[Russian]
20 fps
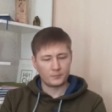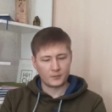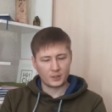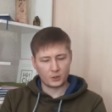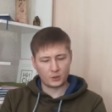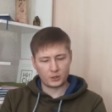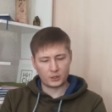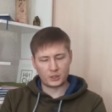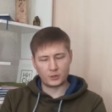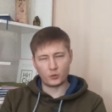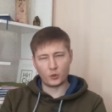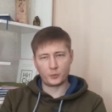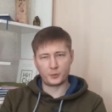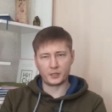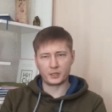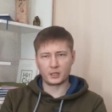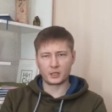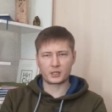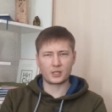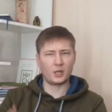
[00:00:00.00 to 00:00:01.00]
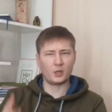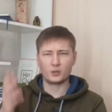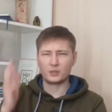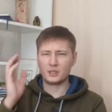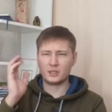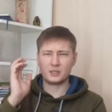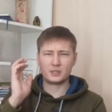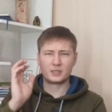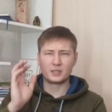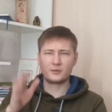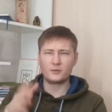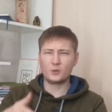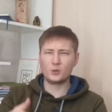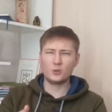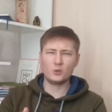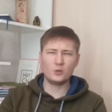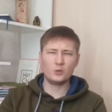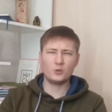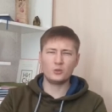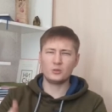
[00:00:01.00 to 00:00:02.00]
То есть его приглашают на
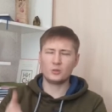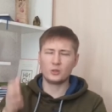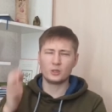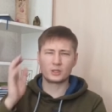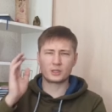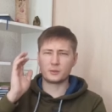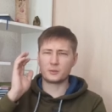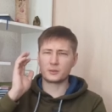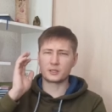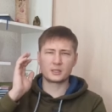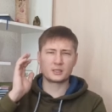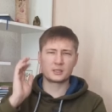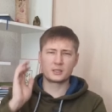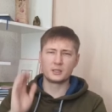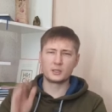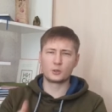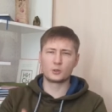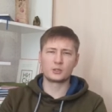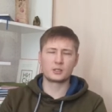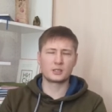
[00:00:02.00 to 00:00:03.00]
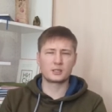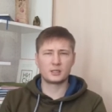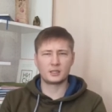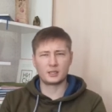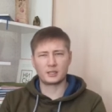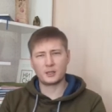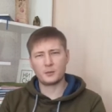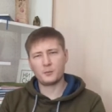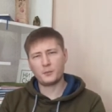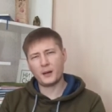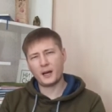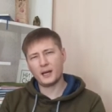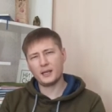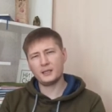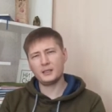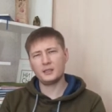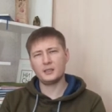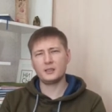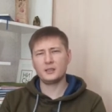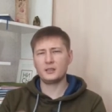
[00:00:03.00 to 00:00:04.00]
интервью, он там ассоциируется с этой
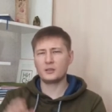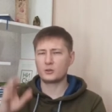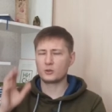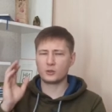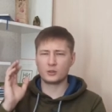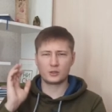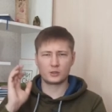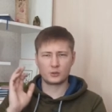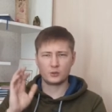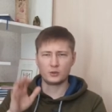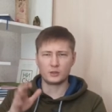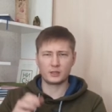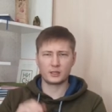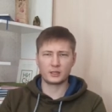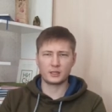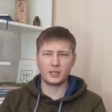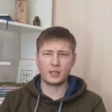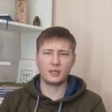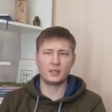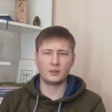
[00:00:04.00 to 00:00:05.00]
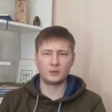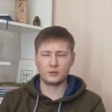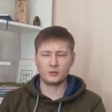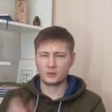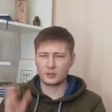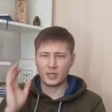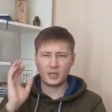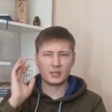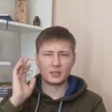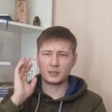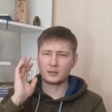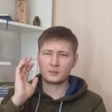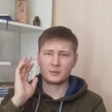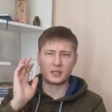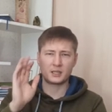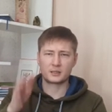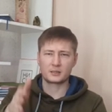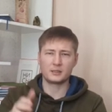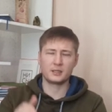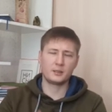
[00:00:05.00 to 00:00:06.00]
компанией, то есть, ну и так далее. Он Айлон
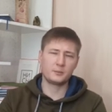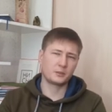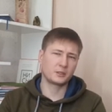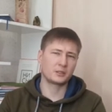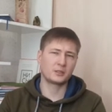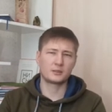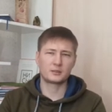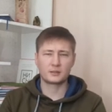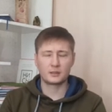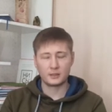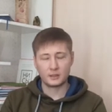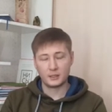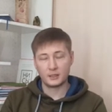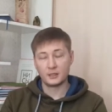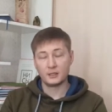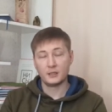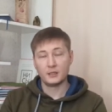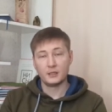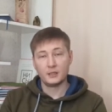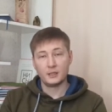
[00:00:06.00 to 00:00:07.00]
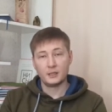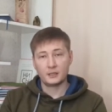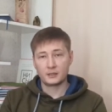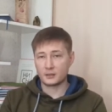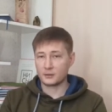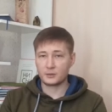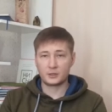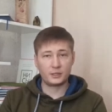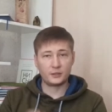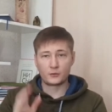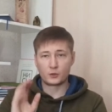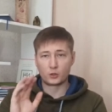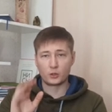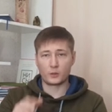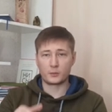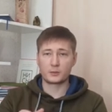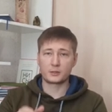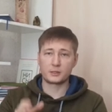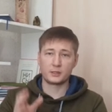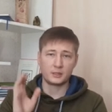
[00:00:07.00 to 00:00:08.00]
Маск, да, пожалуйста. Там Стив
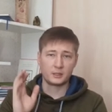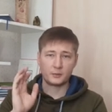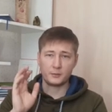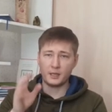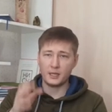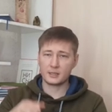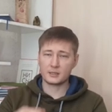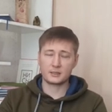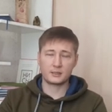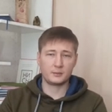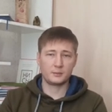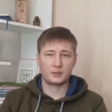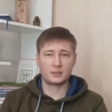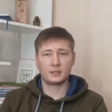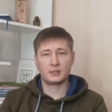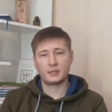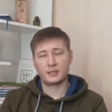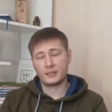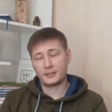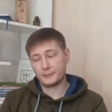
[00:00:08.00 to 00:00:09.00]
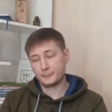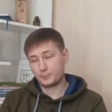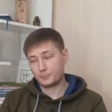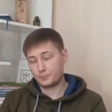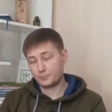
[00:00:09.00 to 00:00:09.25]
Джобс, Илон Маск, там и так далее.